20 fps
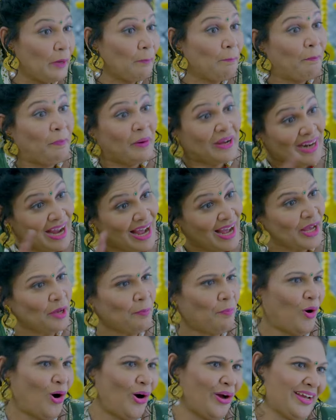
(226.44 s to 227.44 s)
كيف
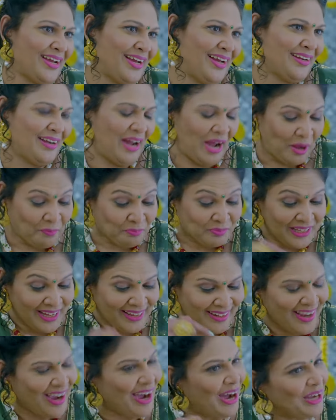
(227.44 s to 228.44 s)
انرسم اسم شاب غريب
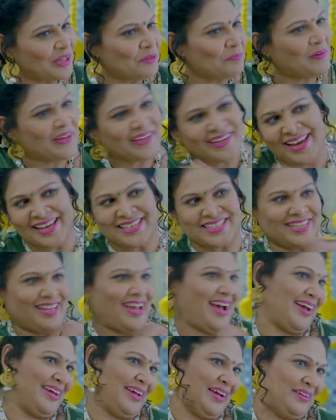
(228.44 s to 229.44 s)
على ايدك بالحنة
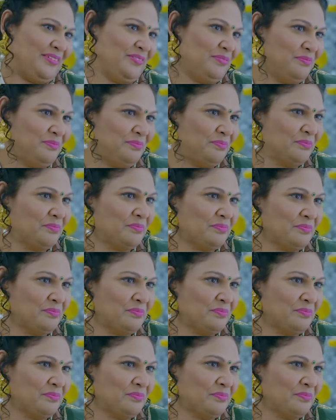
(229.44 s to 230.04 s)
فهمينا؟